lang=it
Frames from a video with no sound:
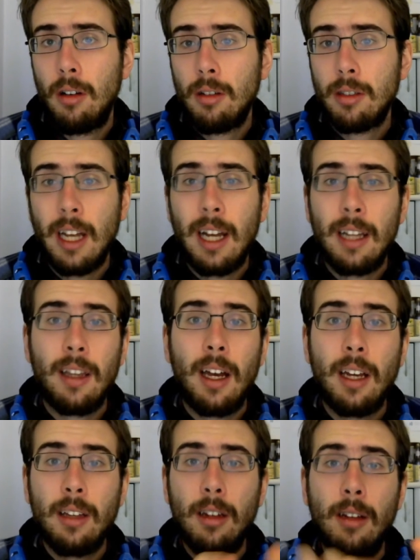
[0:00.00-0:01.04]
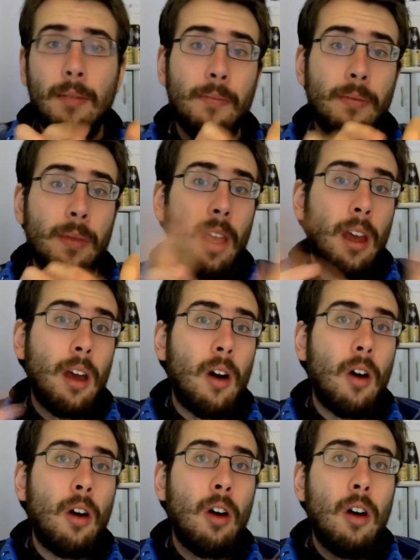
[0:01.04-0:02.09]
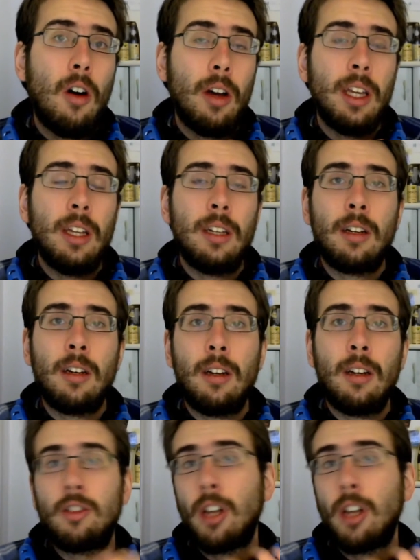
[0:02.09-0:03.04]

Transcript: standard o in eh, chat